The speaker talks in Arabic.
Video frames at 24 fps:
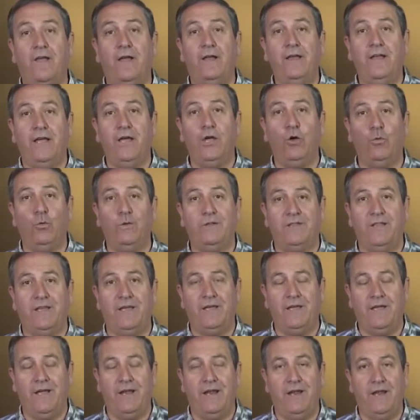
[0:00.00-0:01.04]

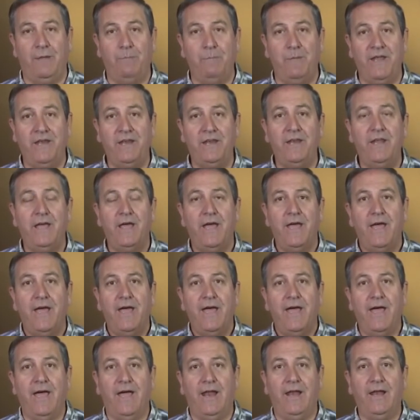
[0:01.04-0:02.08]
لاخوتي اللي من
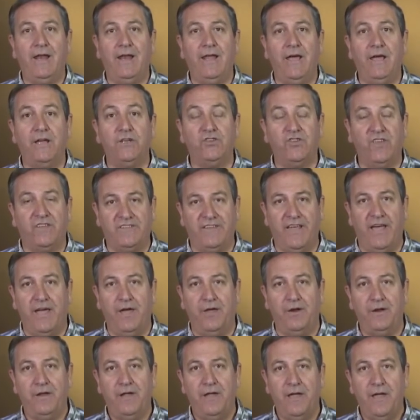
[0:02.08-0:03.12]

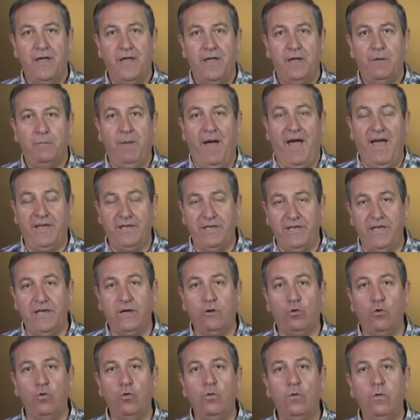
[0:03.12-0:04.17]
الجزائر
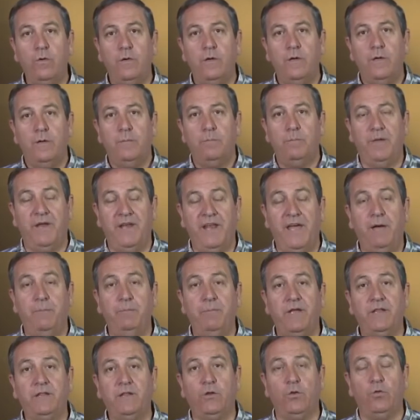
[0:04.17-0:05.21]
بحييكم
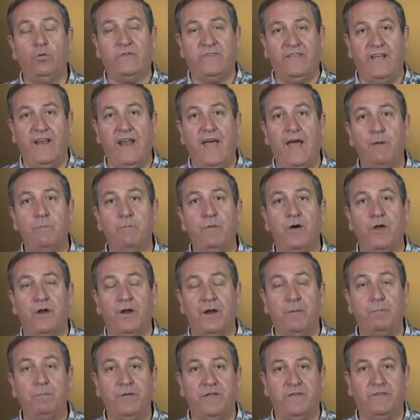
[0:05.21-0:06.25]
بنعمه وسلام
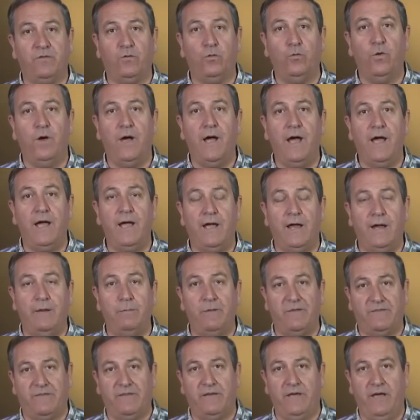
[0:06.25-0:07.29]
الرب يسوع
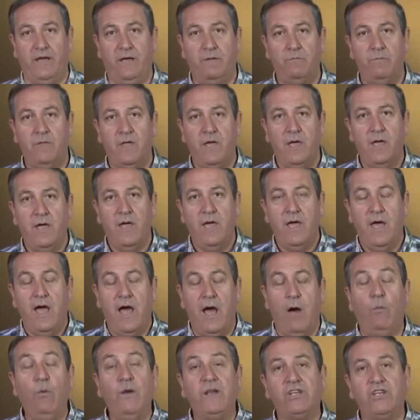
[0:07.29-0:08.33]
المسيح
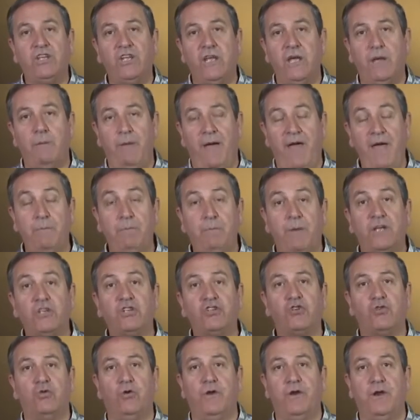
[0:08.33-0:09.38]
اول شيء بحب
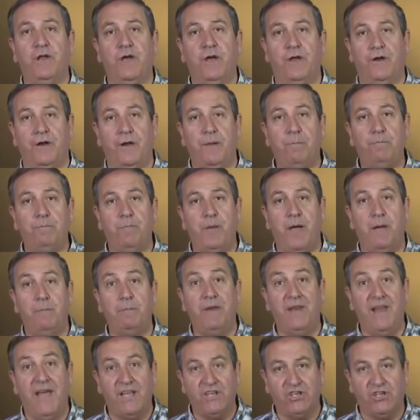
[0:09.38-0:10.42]
اشكر الرب
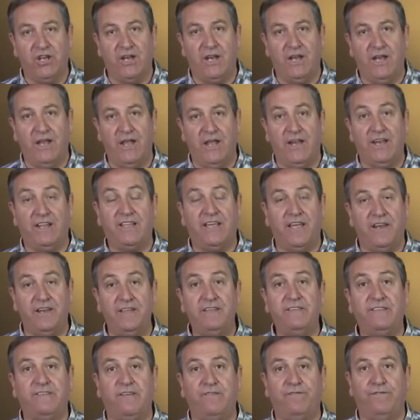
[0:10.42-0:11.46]
من اجل
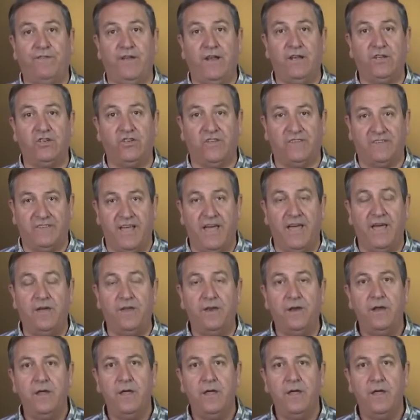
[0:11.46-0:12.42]
الكنيسه في الجزائر